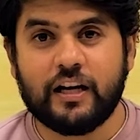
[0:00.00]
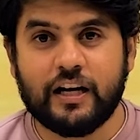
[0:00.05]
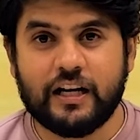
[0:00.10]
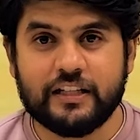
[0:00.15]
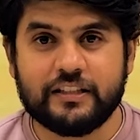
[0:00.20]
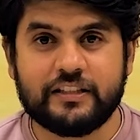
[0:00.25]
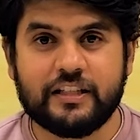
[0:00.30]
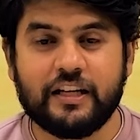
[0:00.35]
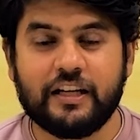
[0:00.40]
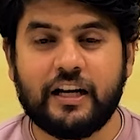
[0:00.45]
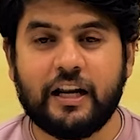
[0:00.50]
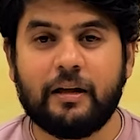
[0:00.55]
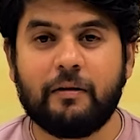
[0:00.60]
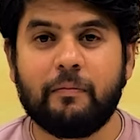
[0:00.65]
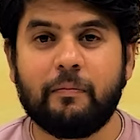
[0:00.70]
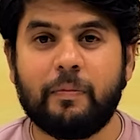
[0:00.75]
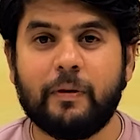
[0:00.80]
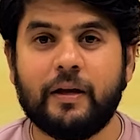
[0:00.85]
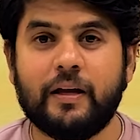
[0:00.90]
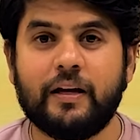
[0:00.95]
आज के
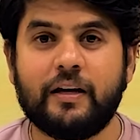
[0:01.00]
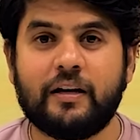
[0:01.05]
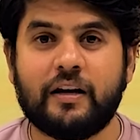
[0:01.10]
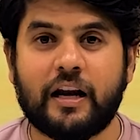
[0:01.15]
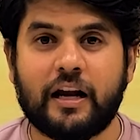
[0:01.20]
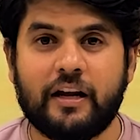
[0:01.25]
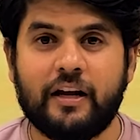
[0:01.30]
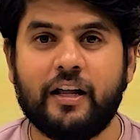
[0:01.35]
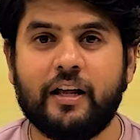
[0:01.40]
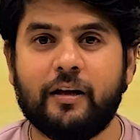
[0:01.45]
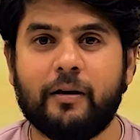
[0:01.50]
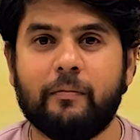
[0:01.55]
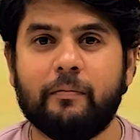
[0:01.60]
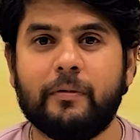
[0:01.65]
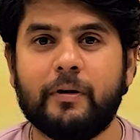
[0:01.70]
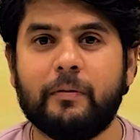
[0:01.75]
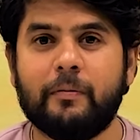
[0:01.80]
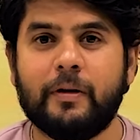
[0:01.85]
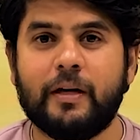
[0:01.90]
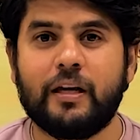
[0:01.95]
टाइम पे ट्रेंडिंग
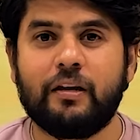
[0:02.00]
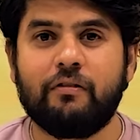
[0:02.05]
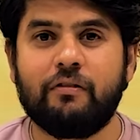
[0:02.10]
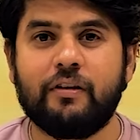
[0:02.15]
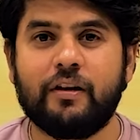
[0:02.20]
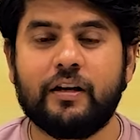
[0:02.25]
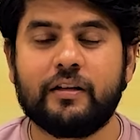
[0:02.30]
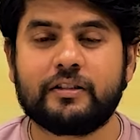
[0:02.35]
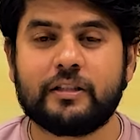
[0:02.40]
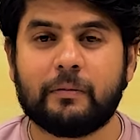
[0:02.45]
कंपनी बनी हुई है